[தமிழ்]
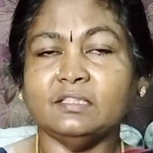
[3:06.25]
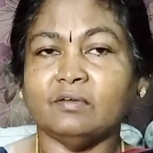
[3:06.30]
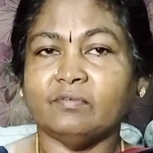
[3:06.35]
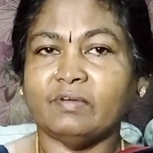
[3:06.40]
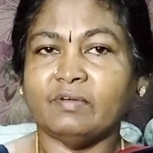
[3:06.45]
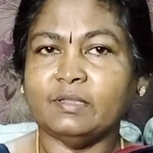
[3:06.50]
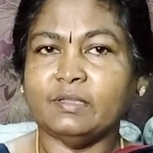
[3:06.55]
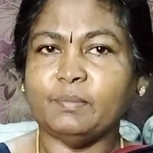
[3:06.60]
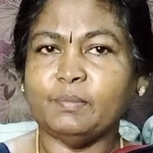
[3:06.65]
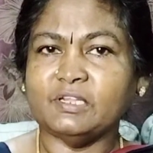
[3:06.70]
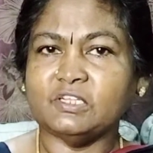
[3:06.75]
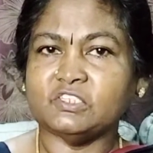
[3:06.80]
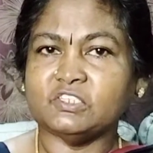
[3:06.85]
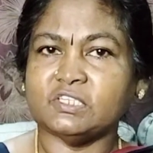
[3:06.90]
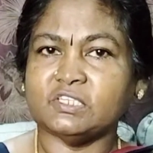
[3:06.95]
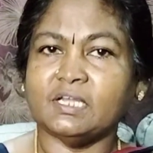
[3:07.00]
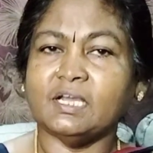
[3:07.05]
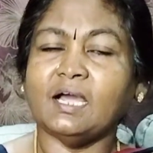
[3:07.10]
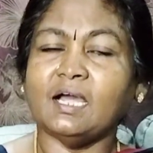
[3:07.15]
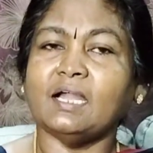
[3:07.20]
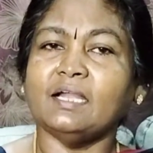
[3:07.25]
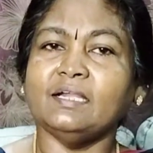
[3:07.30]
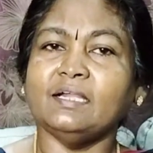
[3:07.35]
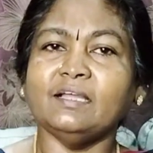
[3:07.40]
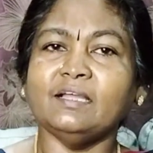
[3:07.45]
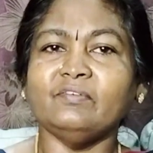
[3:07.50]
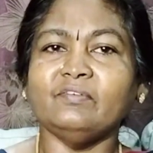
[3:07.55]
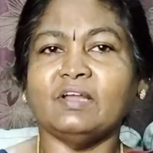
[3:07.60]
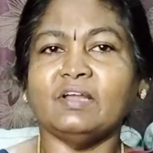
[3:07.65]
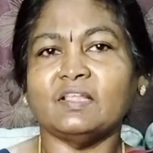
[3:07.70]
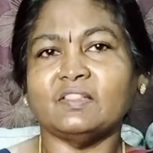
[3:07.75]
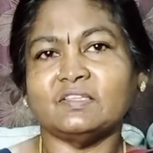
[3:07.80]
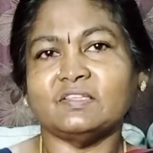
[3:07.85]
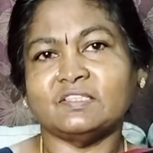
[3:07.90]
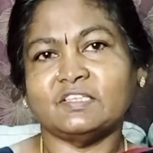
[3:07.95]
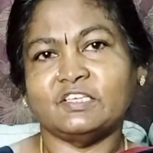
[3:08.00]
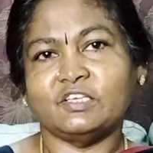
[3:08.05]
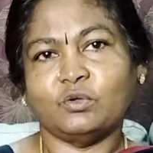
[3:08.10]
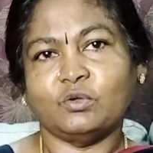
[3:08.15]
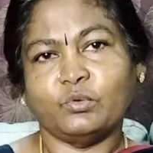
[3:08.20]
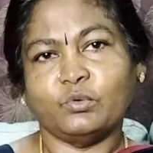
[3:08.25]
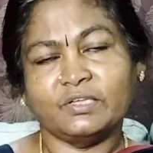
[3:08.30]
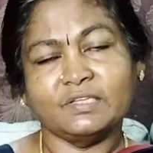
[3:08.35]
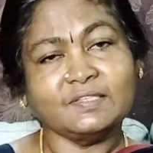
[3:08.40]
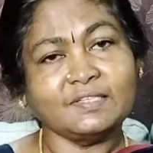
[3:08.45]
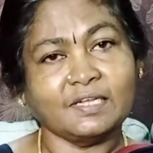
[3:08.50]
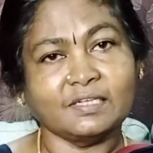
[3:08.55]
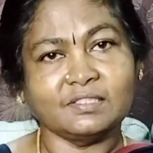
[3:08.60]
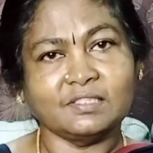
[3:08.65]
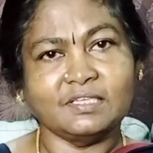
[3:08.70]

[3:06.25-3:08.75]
அந்த வைப்ரேஷனை அண்ட விடாத செய்யக்கூடிய